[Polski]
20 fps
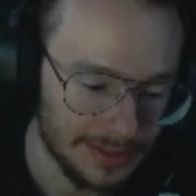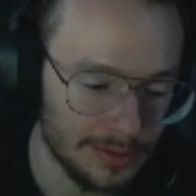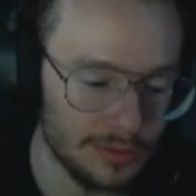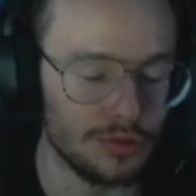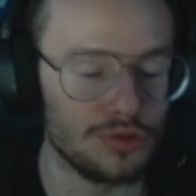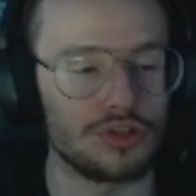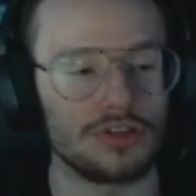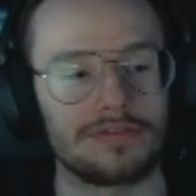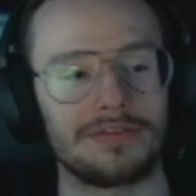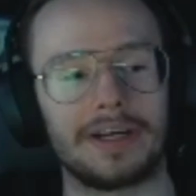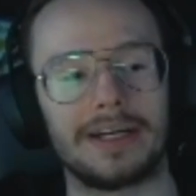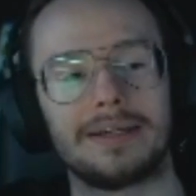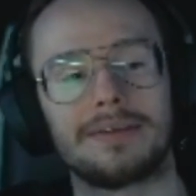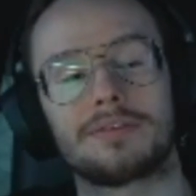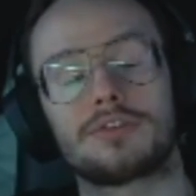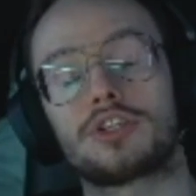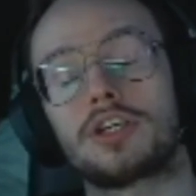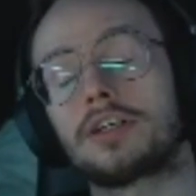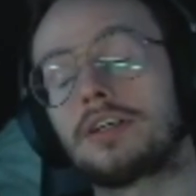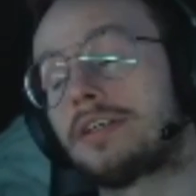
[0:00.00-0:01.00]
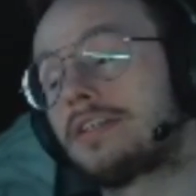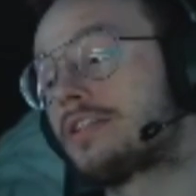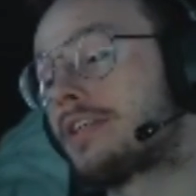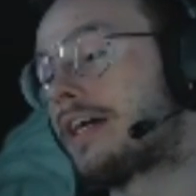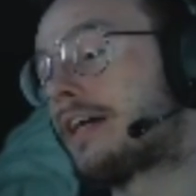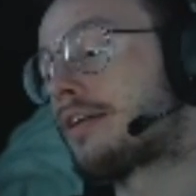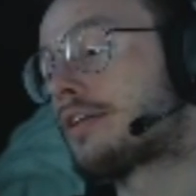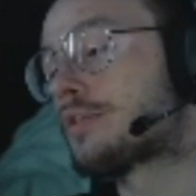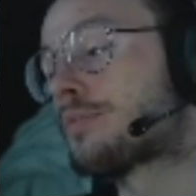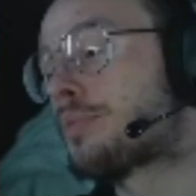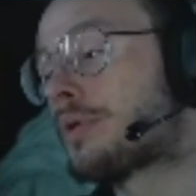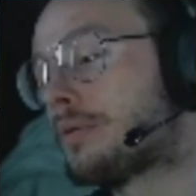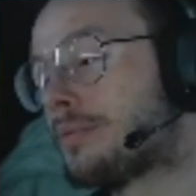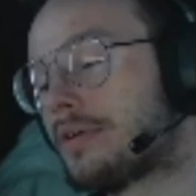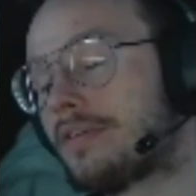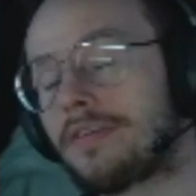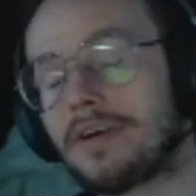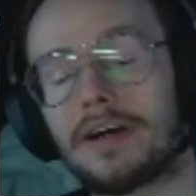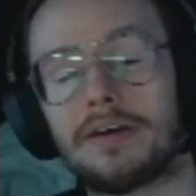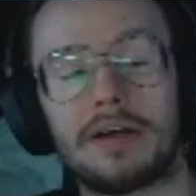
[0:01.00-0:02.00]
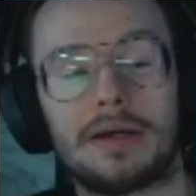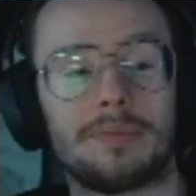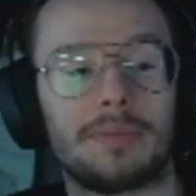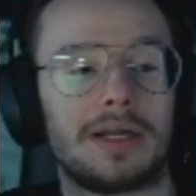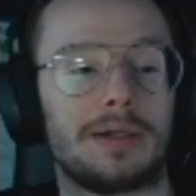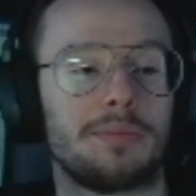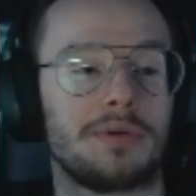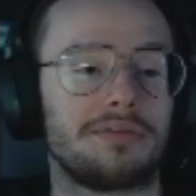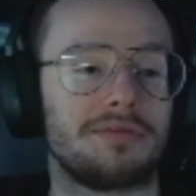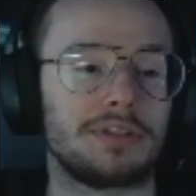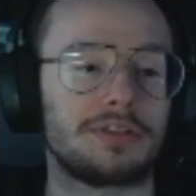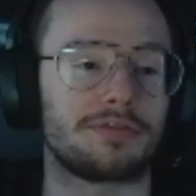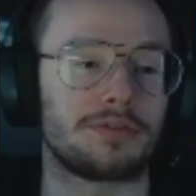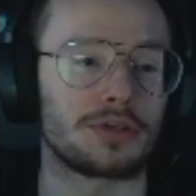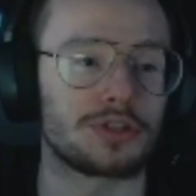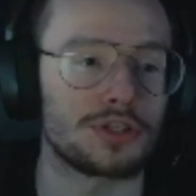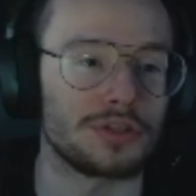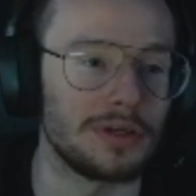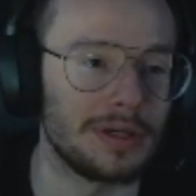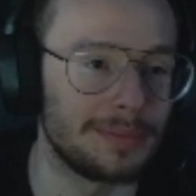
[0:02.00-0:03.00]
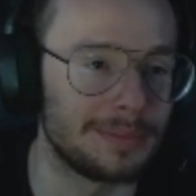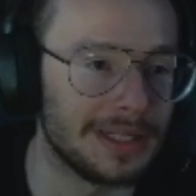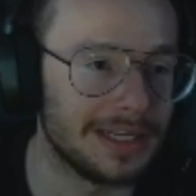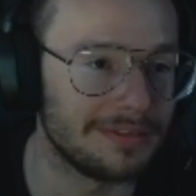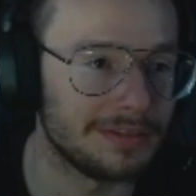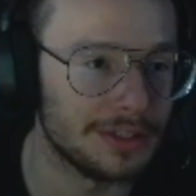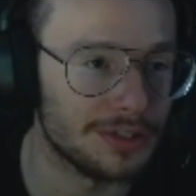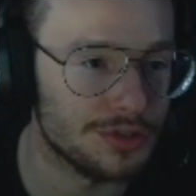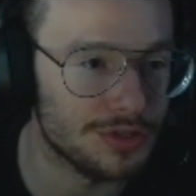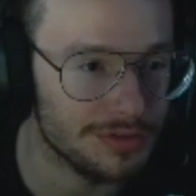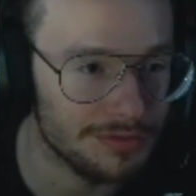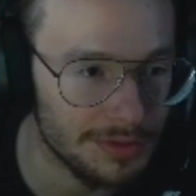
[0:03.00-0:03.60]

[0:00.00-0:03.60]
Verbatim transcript: używają czegoś, co ja rozpromowałem albo wytworzyłem nawet, czy